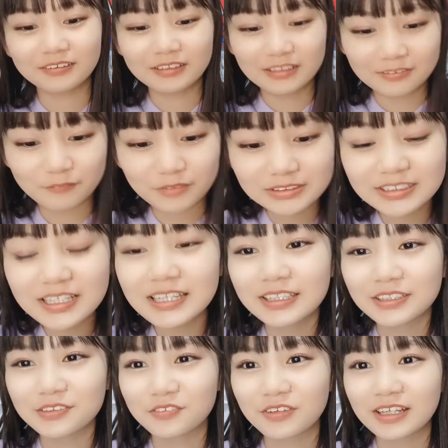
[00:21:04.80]
ね間違えた
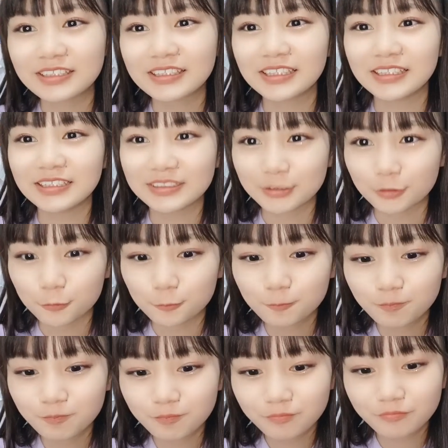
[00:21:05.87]
とこあったんですよ
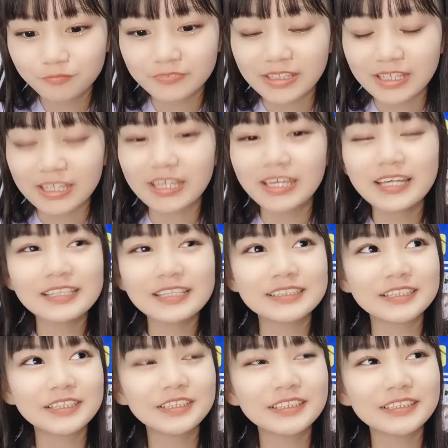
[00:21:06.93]
で
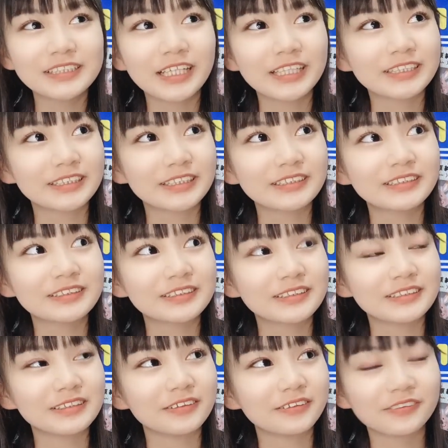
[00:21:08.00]
白いシャ
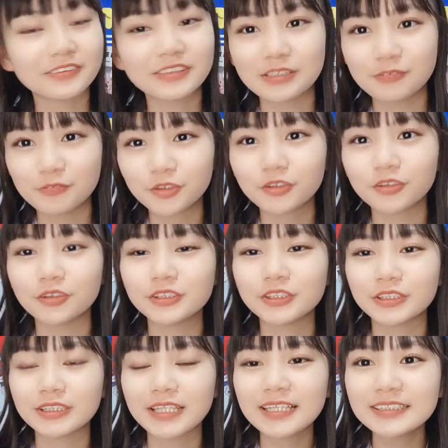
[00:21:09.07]
ツの時も
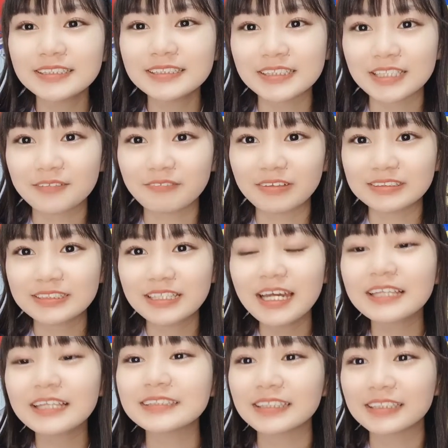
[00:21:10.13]
ちょっと立ち位置が間
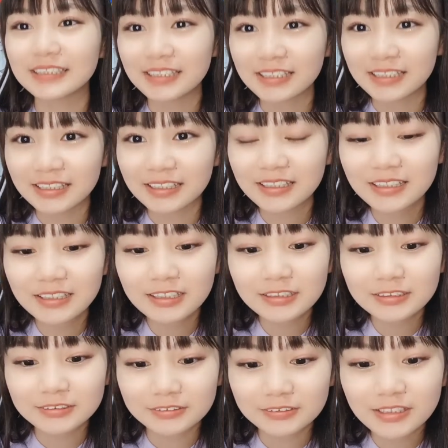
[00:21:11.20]
違えちゃって
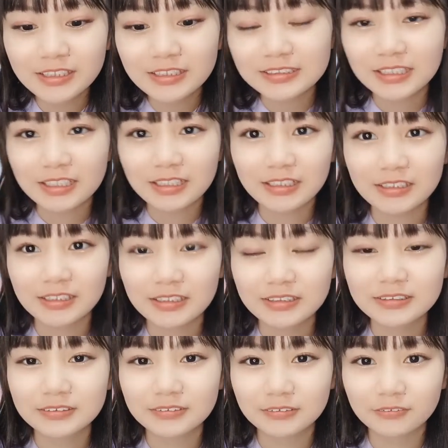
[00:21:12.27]
そうねねさんがね
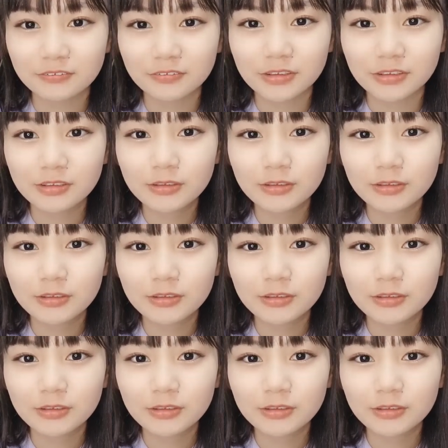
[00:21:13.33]
すごい